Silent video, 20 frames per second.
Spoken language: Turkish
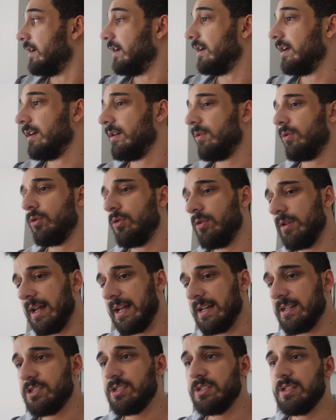Ee, onun
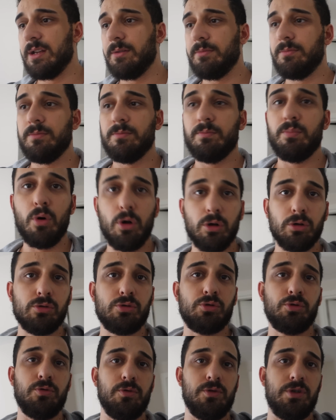haricinde bol
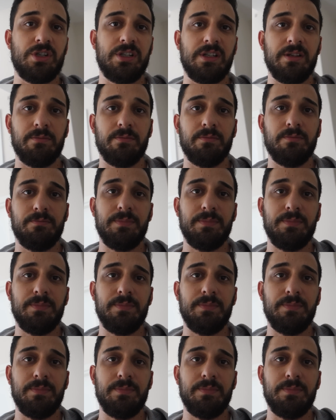su içtim.